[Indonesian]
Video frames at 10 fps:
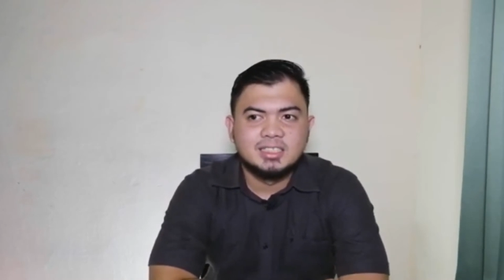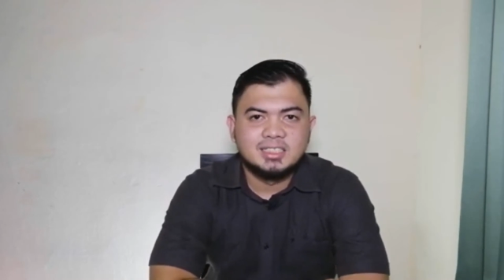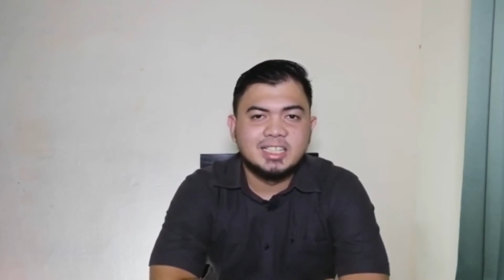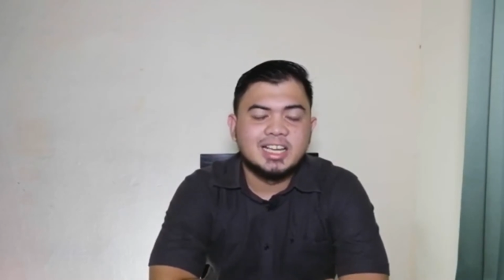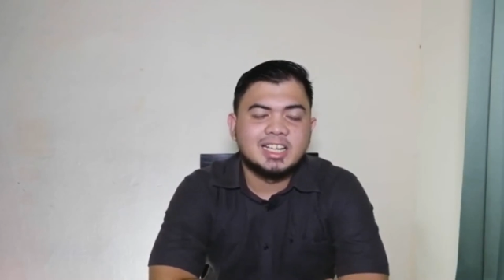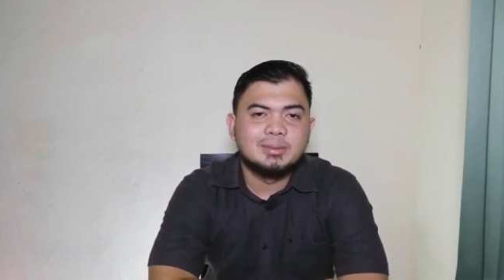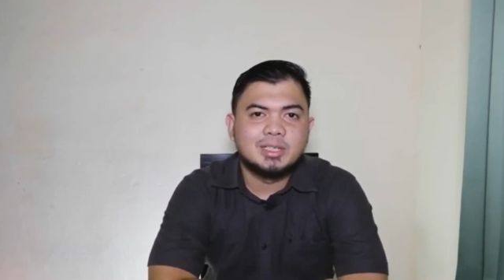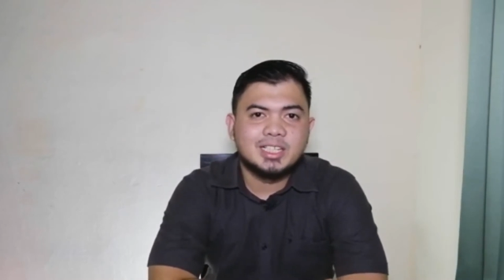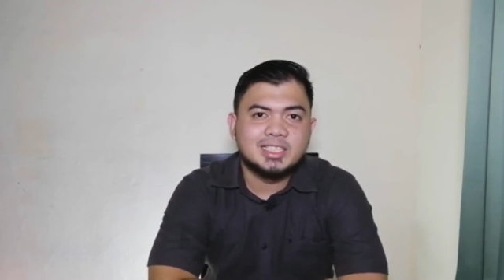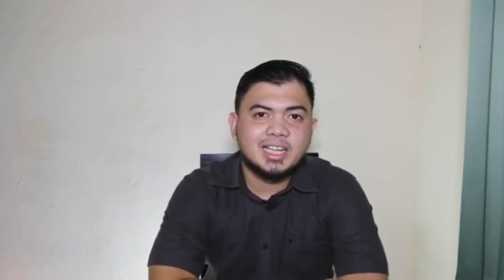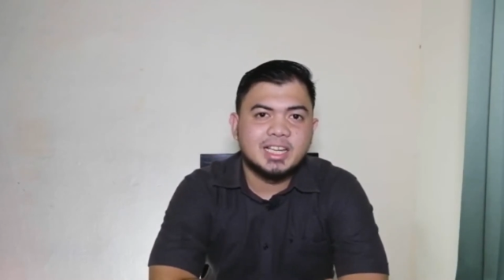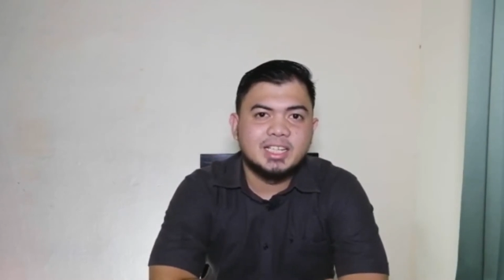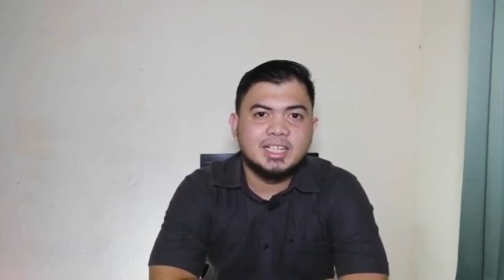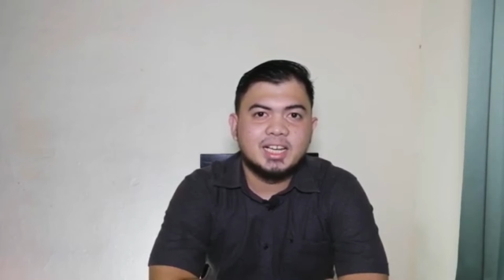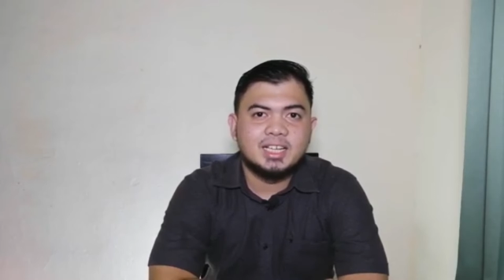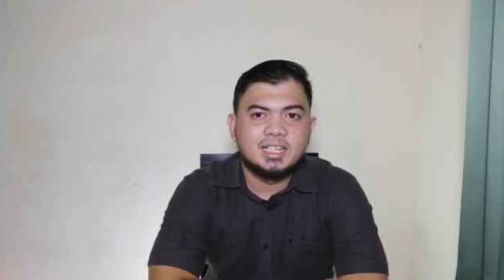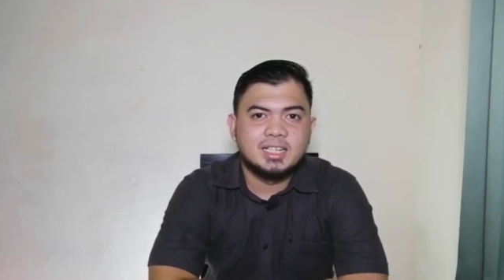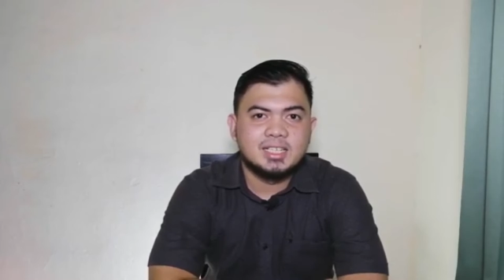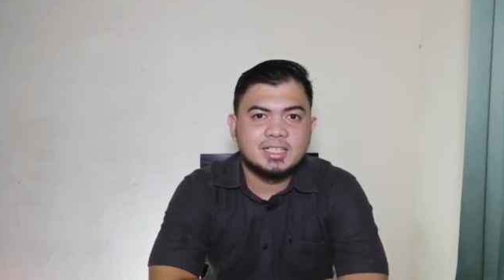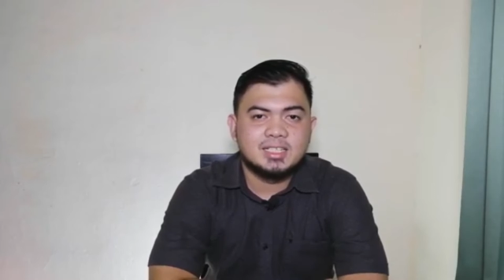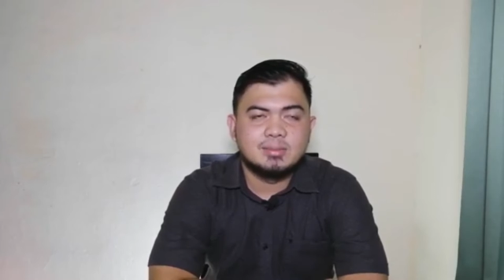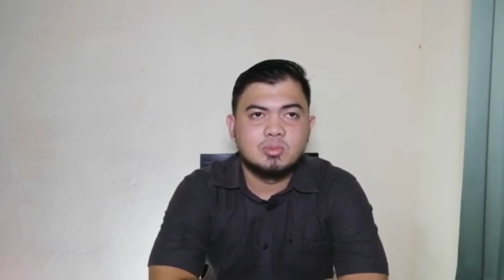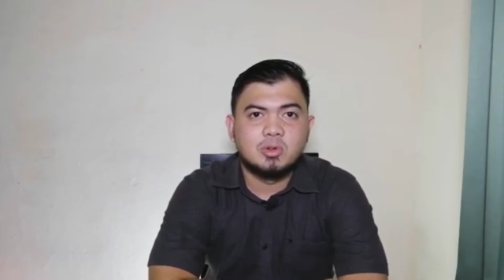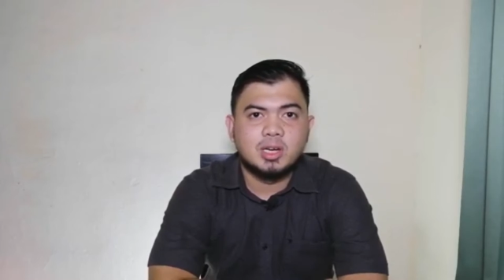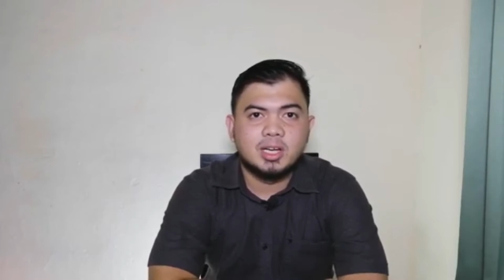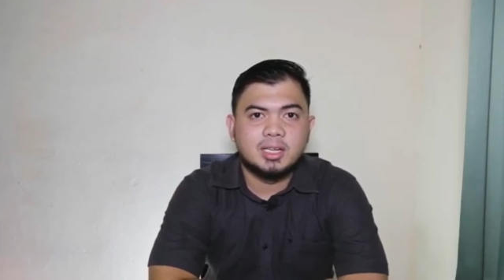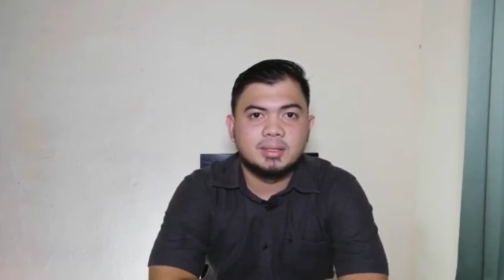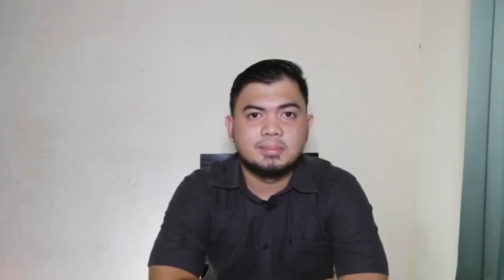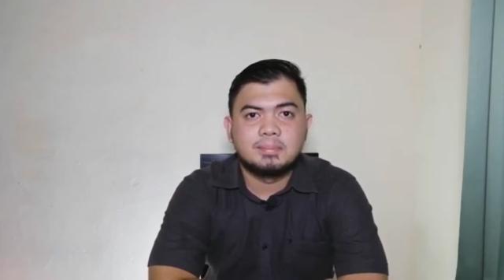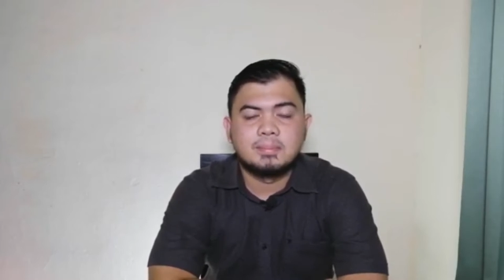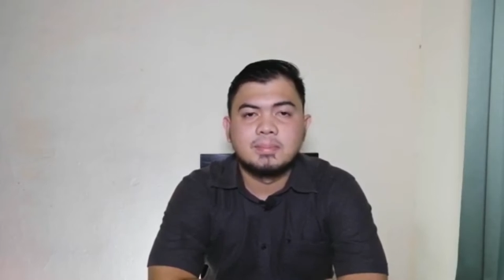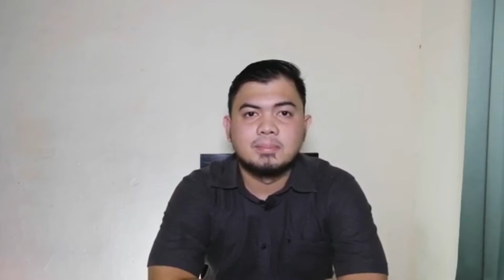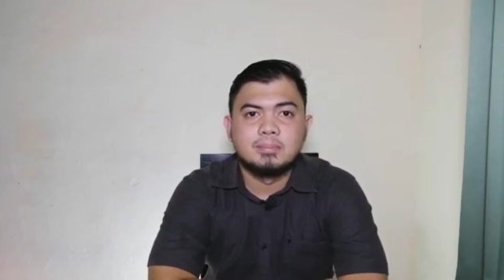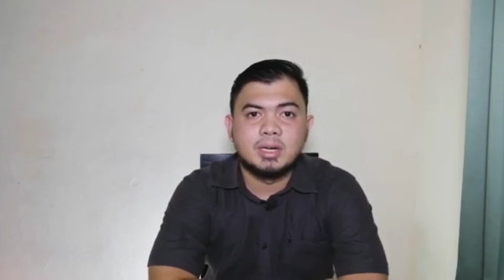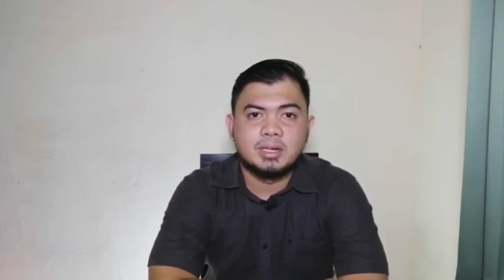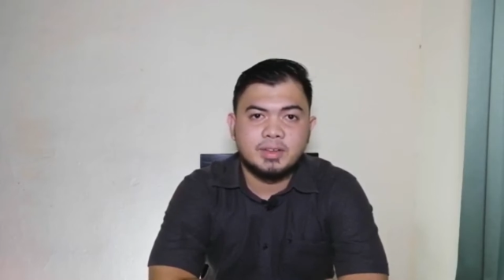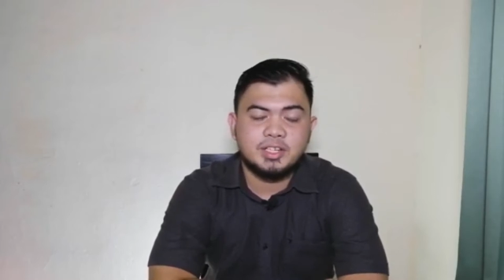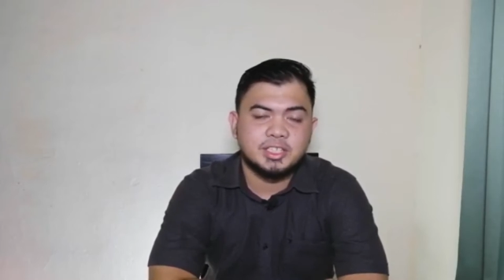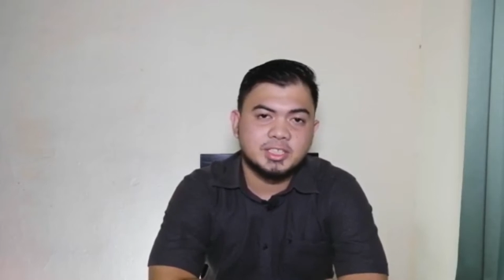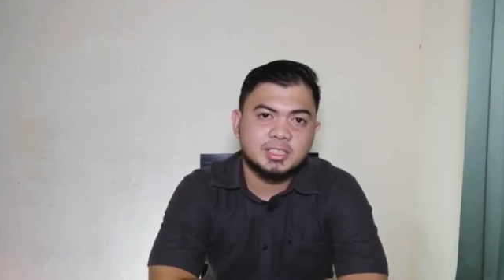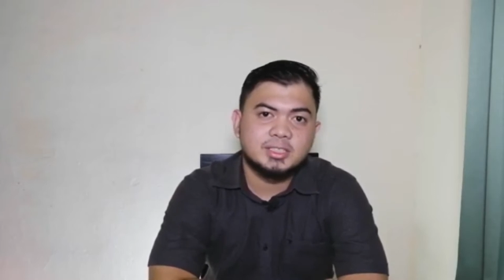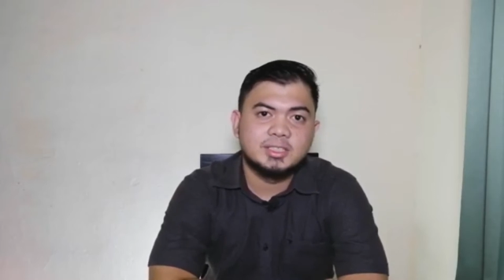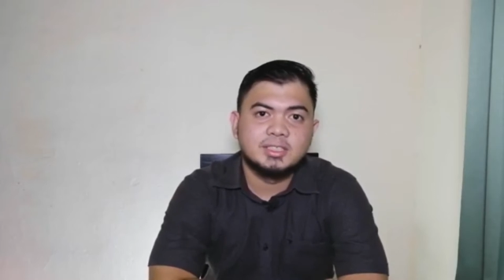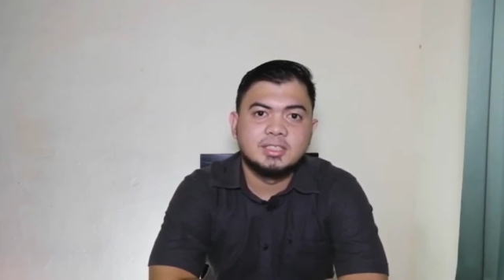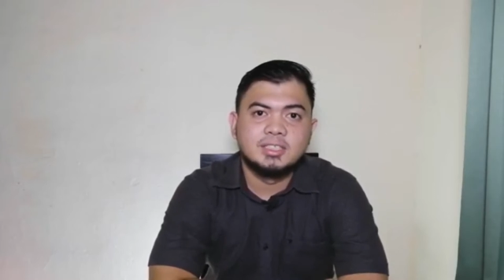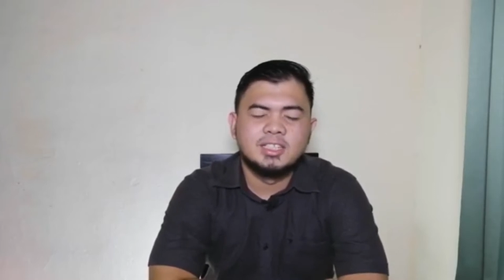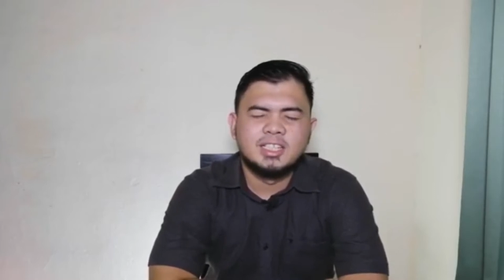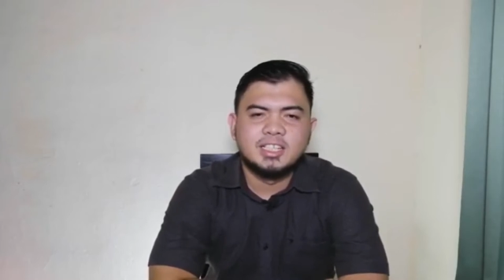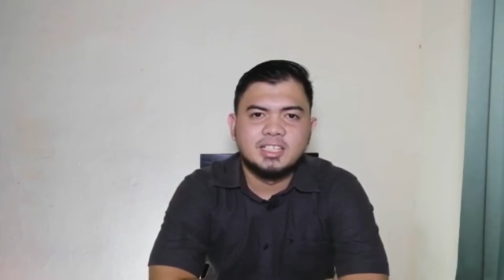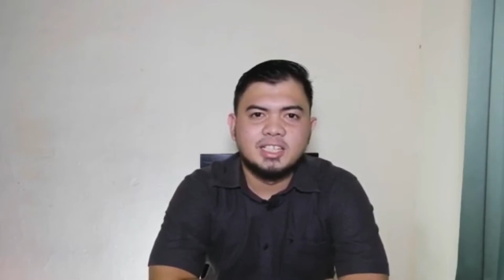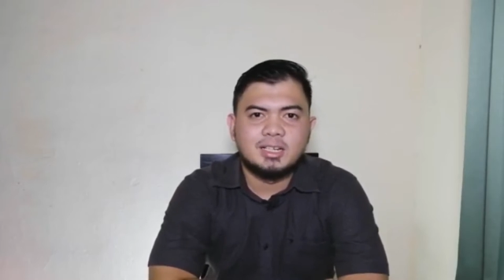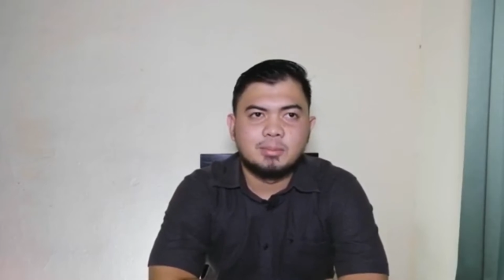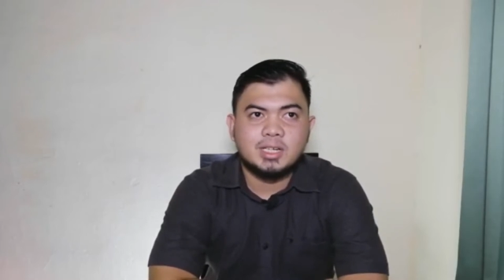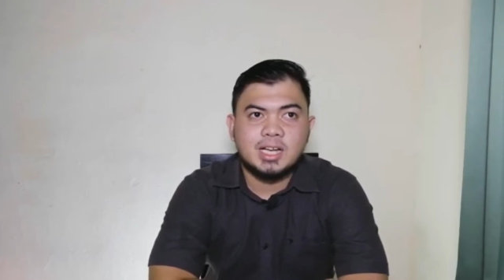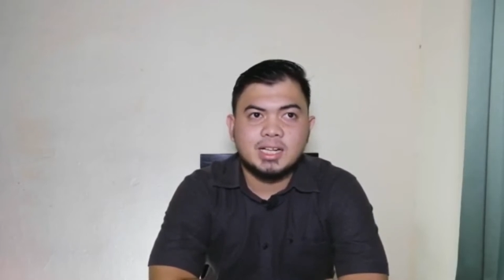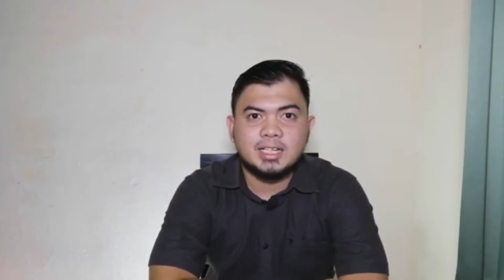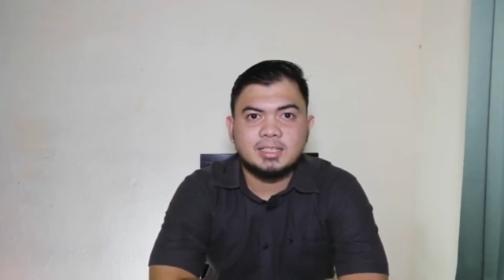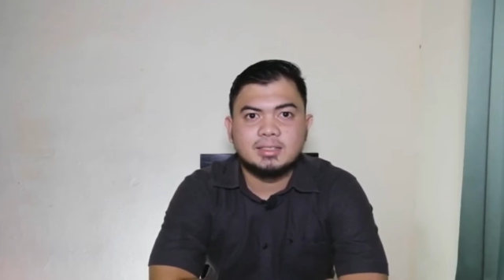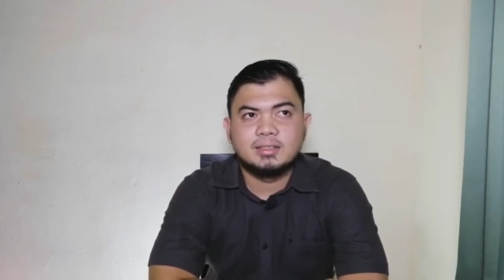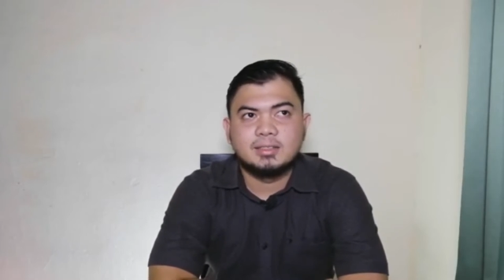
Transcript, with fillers: Jayani Berkisah ini adalah sebuah brand fashion yang mengangkat